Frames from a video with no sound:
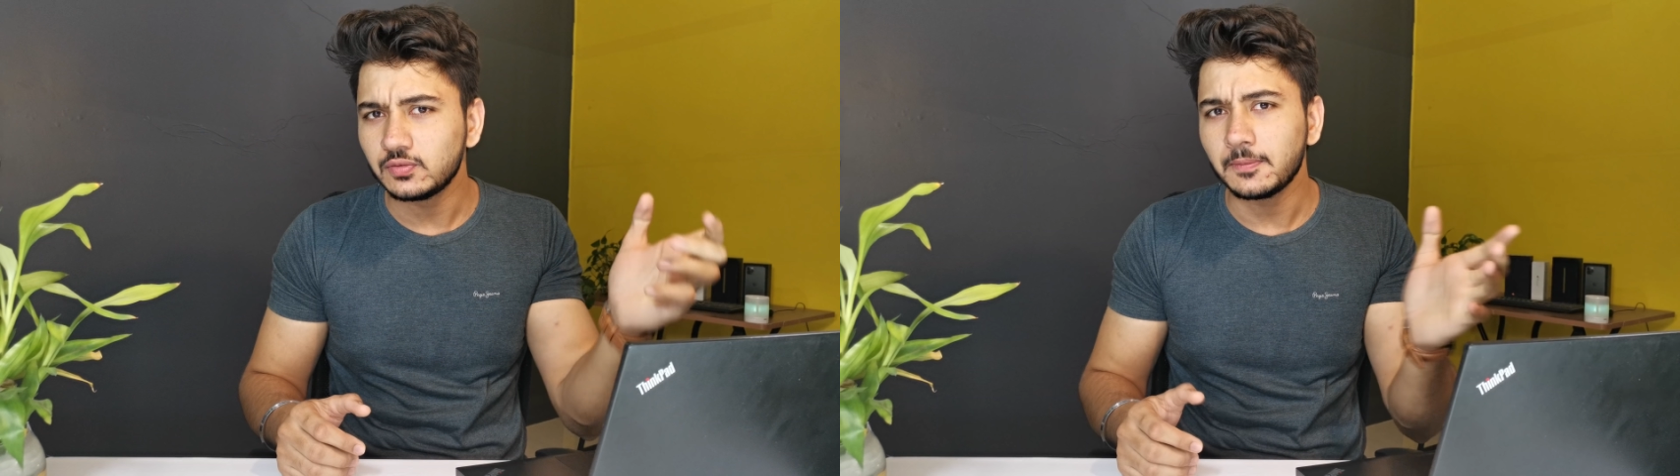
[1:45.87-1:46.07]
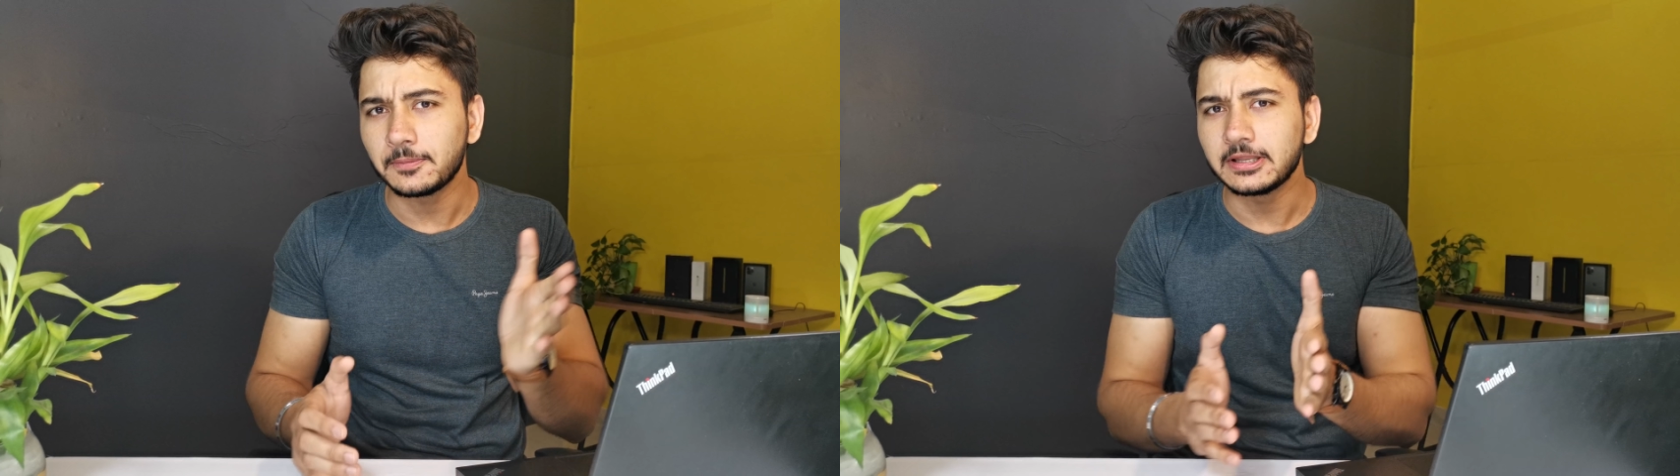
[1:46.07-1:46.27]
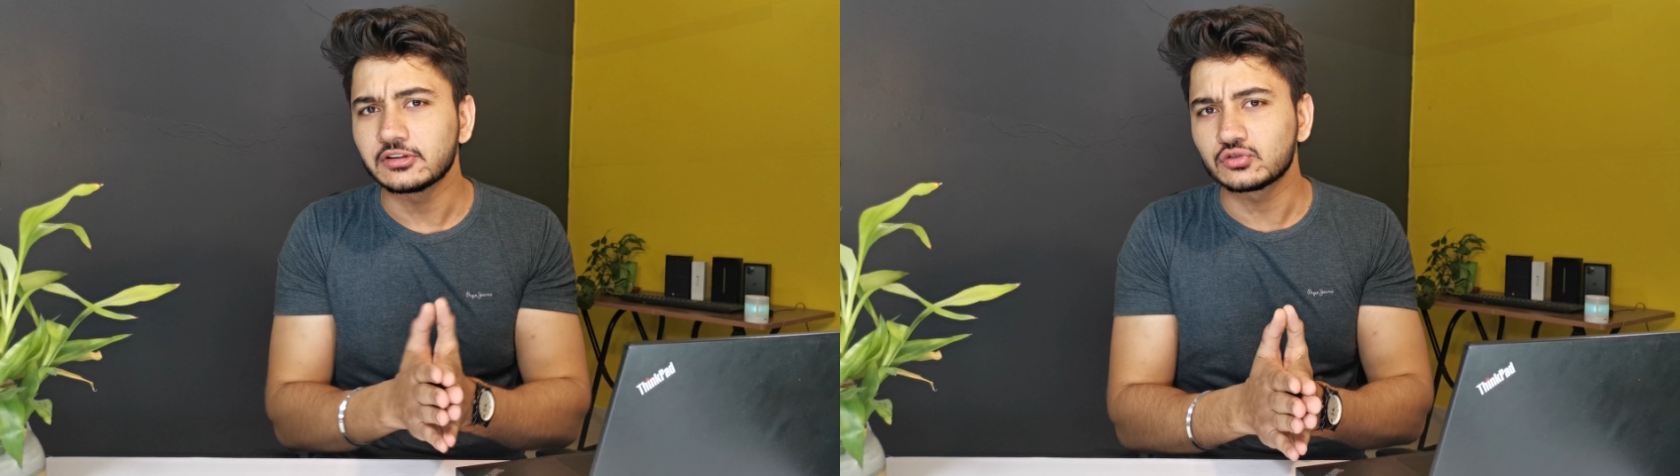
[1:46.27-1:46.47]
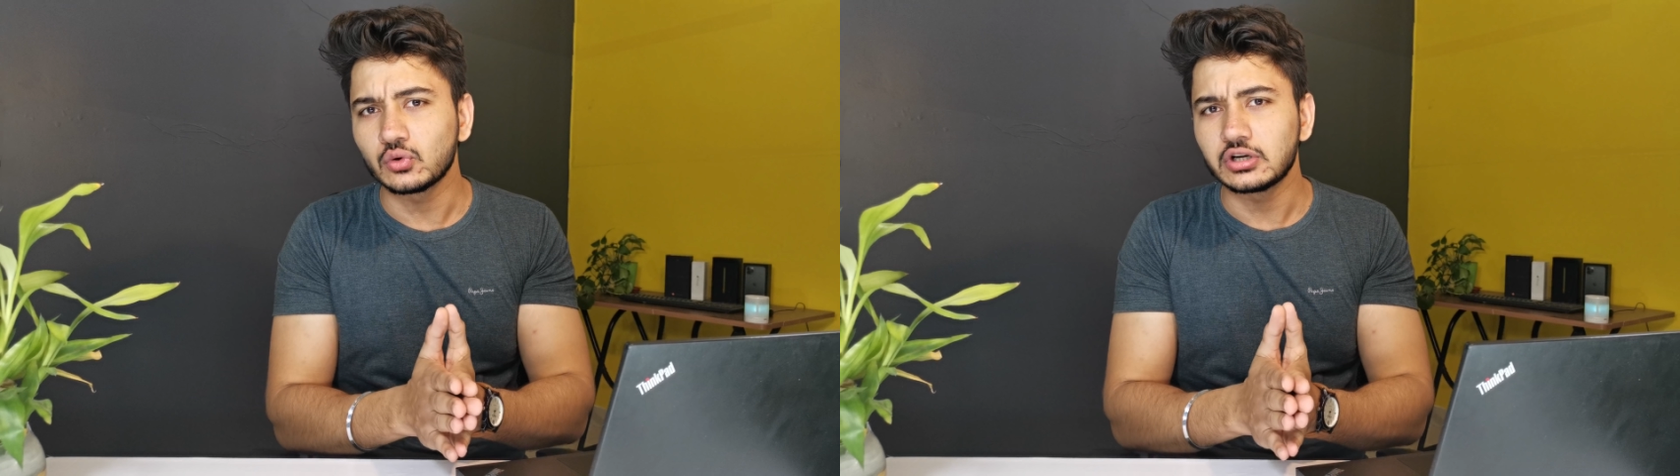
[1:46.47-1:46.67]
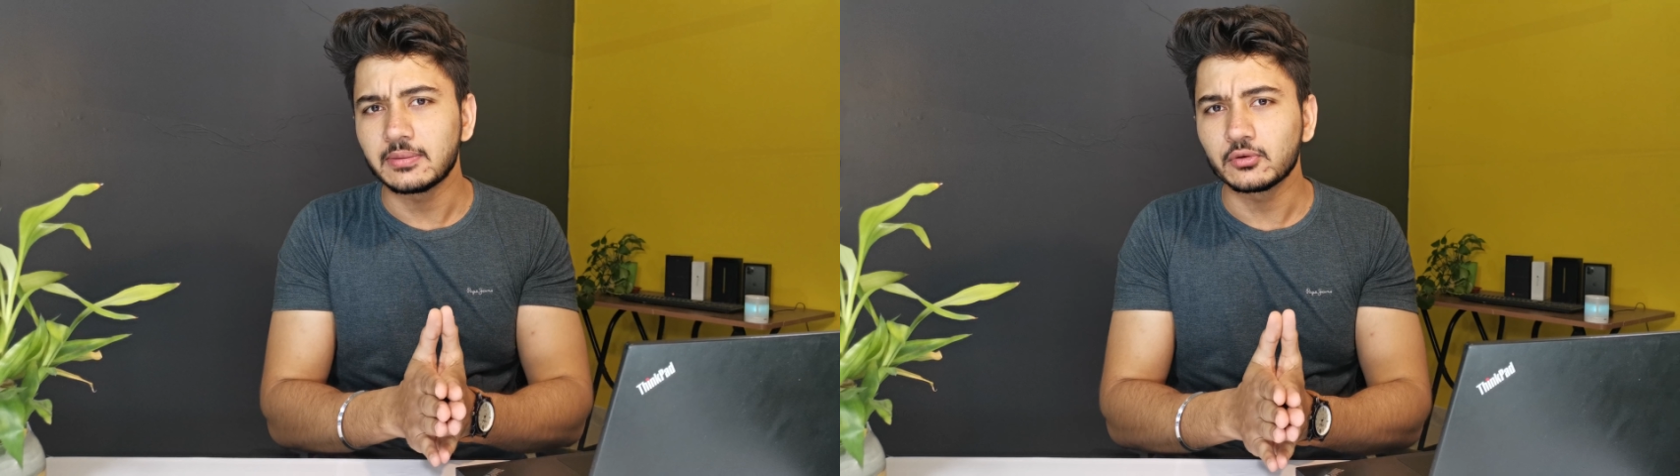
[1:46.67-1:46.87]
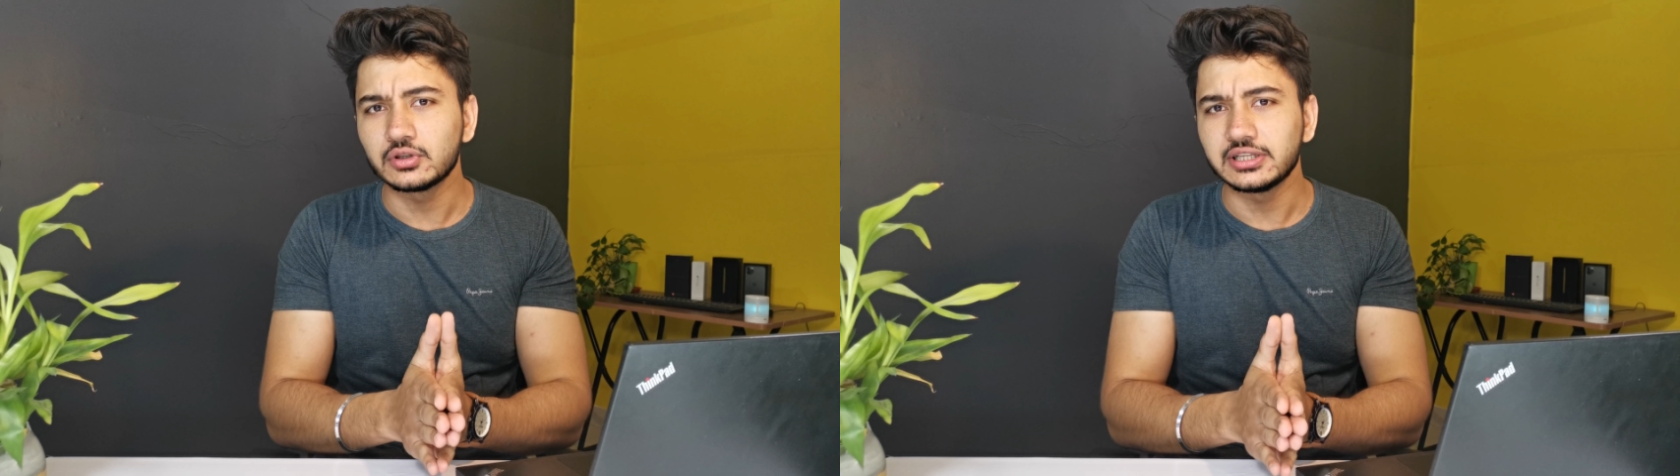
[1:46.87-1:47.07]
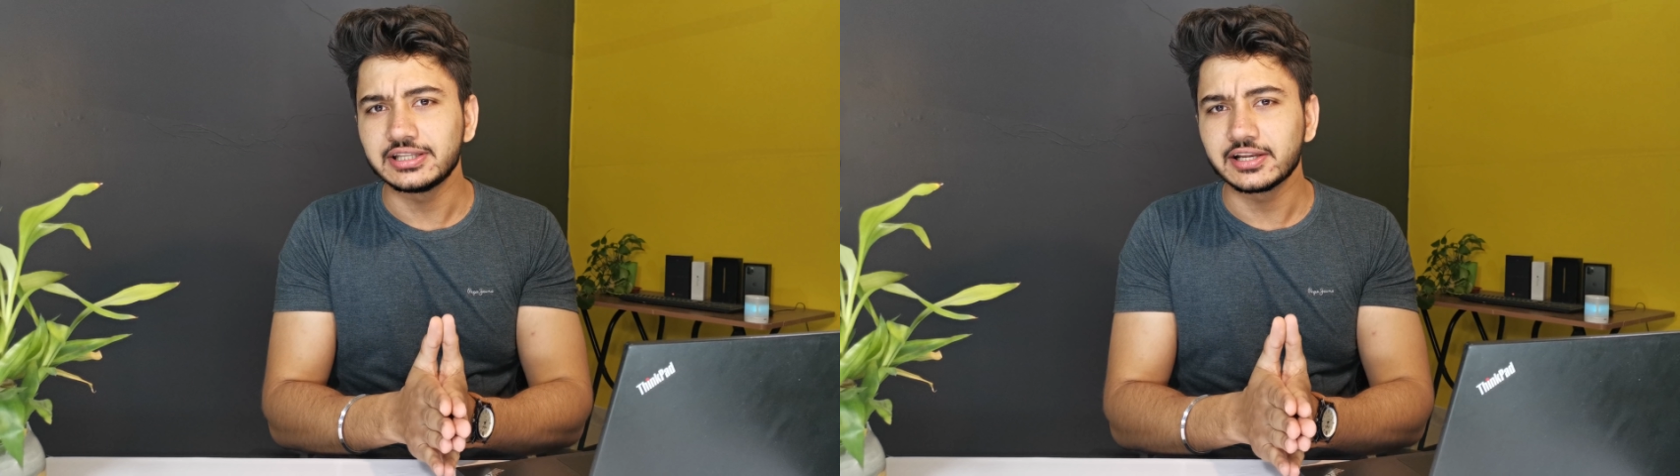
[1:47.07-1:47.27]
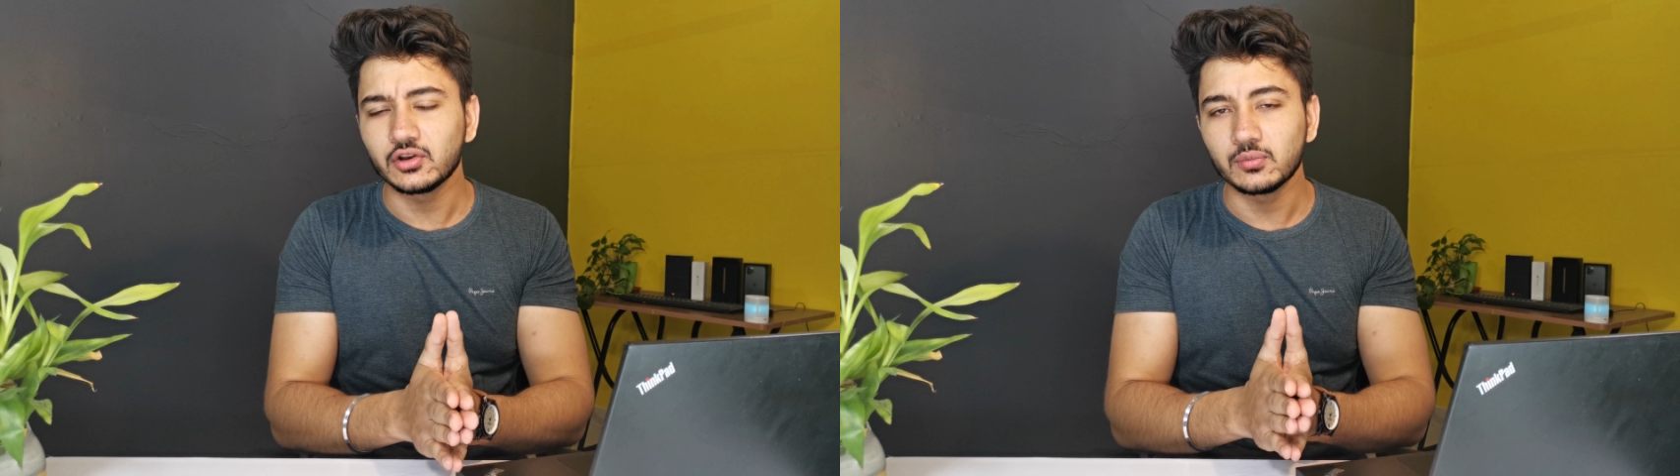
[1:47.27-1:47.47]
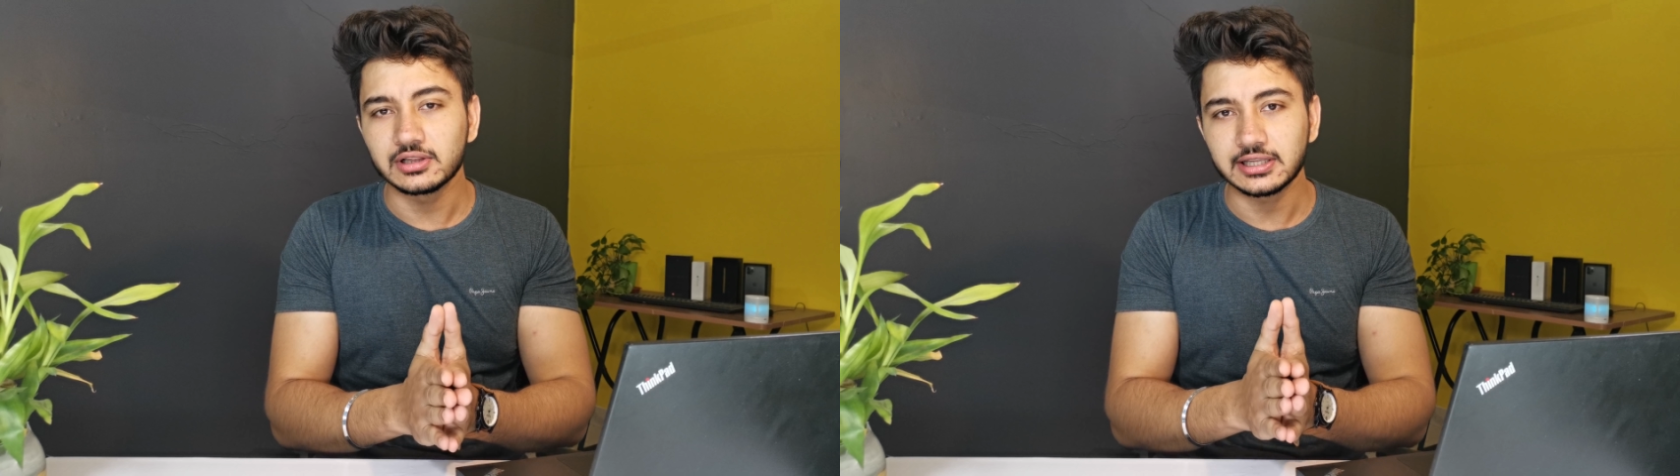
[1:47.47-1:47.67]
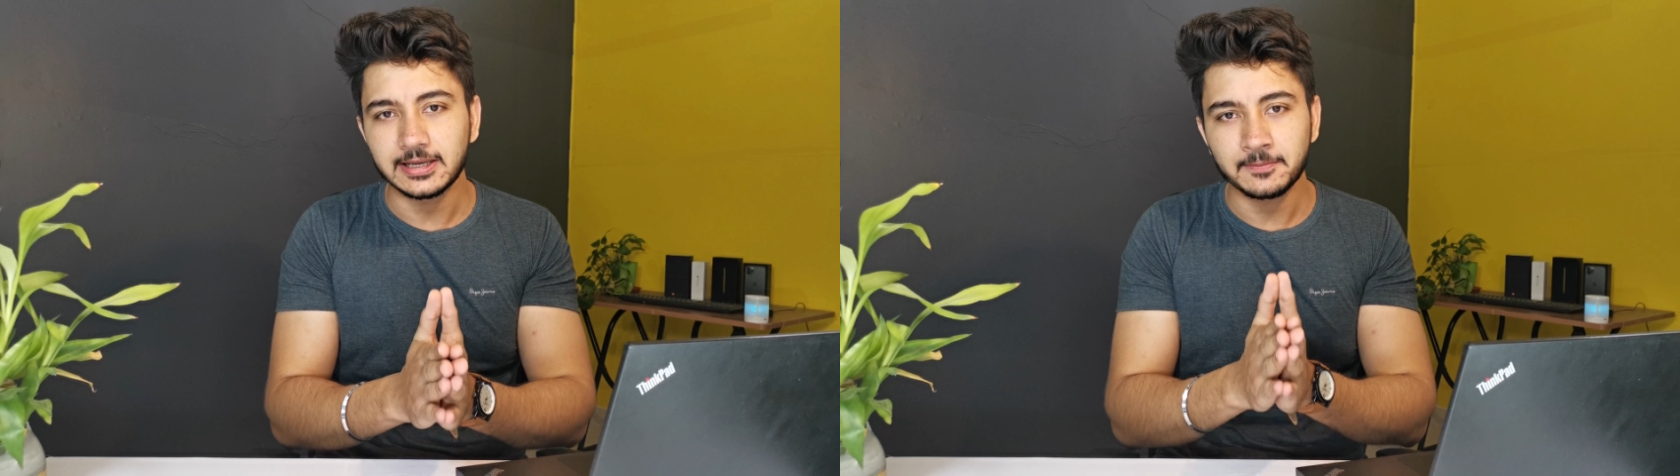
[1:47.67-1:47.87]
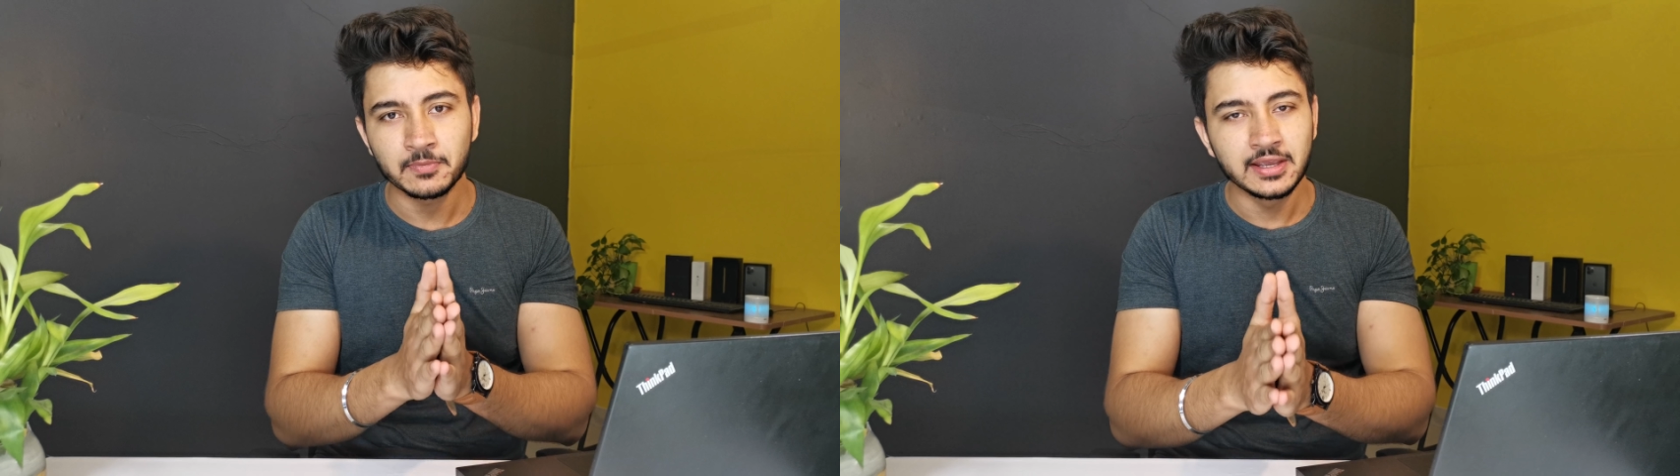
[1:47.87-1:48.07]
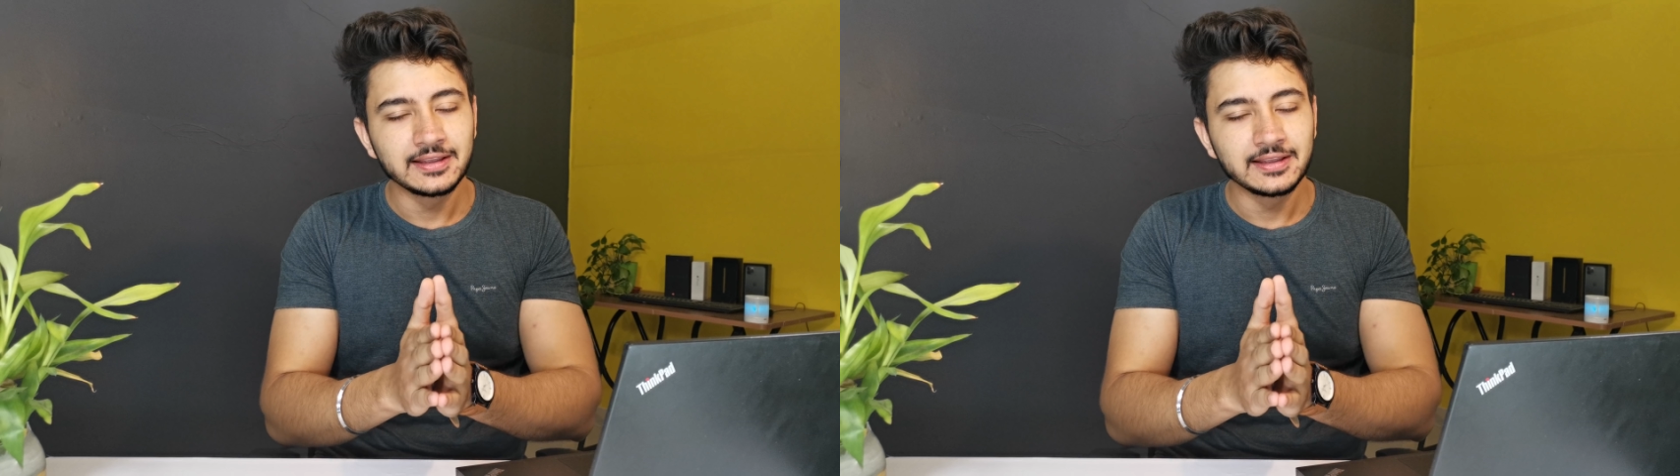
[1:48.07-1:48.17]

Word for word: कुछ भी प्री इंस्टॉल्ड आपको नहीं देखने को मिलता है